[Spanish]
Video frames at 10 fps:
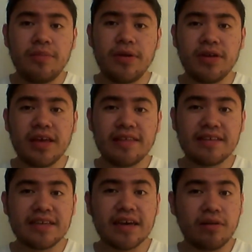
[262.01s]
pero ella
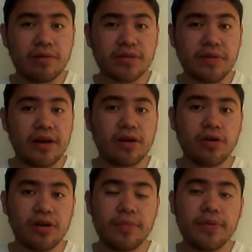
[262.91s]
dice que no vamos a ver a
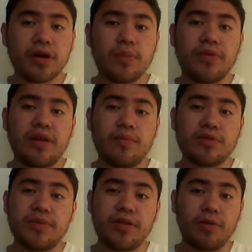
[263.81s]
Courtney, pero que
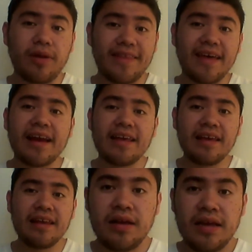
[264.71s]
podríamos ver doble de
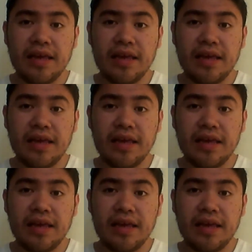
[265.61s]
alguien,